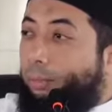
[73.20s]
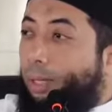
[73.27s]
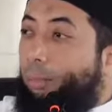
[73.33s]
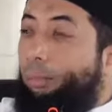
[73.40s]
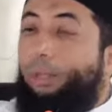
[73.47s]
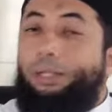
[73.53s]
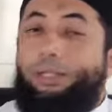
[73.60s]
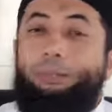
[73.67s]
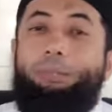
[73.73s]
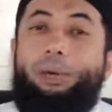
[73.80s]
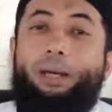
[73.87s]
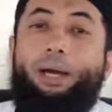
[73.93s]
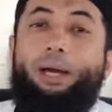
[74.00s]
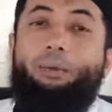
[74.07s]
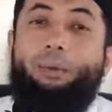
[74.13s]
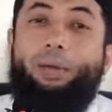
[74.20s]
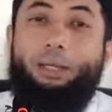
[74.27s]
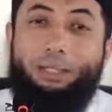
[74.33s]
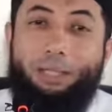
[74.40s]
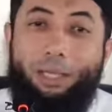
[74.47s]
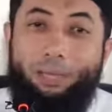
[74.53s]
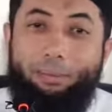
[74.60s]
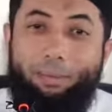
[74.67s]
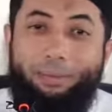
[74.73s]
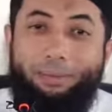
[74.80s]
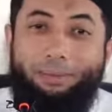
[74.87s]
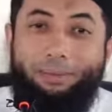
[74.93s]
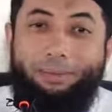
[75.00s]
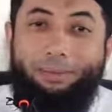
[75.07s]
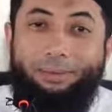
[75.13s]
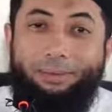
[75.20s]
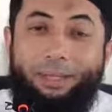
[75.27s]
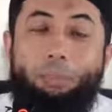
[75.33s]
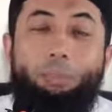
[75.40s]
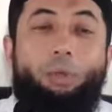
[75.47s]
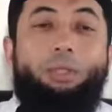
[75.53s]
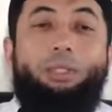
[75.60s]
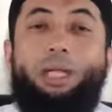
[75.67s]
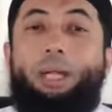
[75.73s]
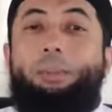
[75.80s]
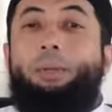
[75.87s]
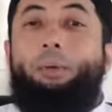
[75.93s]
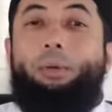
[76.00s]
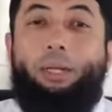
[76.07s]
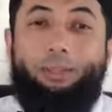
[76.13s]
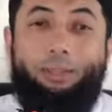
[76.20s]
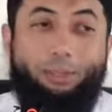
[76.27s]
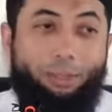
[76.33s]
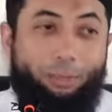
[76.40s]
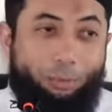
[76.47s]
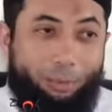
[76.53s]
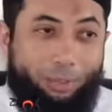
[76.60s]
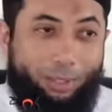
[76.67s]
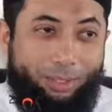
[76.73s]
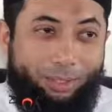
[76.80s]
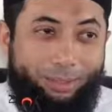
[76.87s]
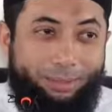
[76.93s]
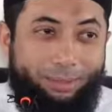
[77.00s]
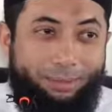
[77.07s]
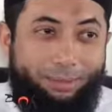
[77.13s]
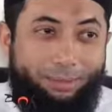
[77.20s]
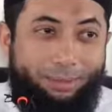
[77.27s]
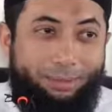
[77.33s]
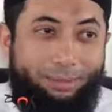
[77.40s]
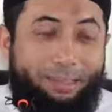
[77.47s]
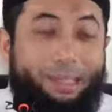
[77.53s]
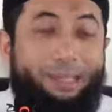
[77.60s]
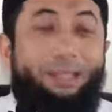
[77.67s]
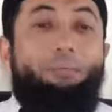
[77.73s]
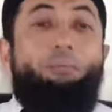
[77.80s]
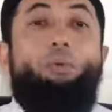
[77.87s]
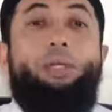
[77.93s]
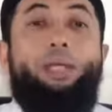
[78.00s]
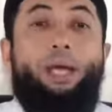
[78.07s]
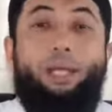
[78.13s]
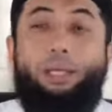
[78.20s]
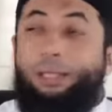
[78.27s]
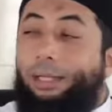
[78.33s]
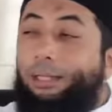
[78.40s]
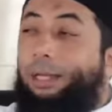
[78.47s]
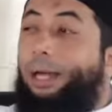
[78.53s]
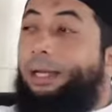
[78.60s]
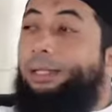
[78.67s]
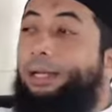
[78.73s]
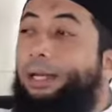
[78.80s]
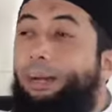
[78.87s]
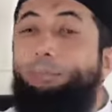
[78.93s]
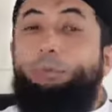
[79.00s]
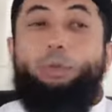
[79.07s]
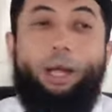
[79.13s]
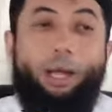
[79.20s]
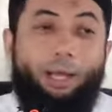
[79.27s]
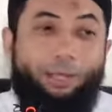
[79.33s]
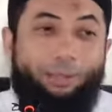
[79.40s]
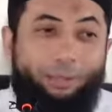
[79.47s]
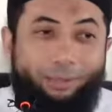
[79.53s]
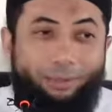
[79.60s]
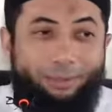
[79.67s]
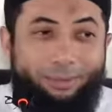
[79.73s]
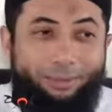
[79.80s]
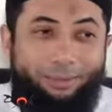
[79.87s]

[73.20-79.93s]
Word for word: Nggak boleh sembarangan orang salaman. Yang boleh salaman orang tertentu saja. Karena mulianya jadi tangannya nggak murah gitu loh.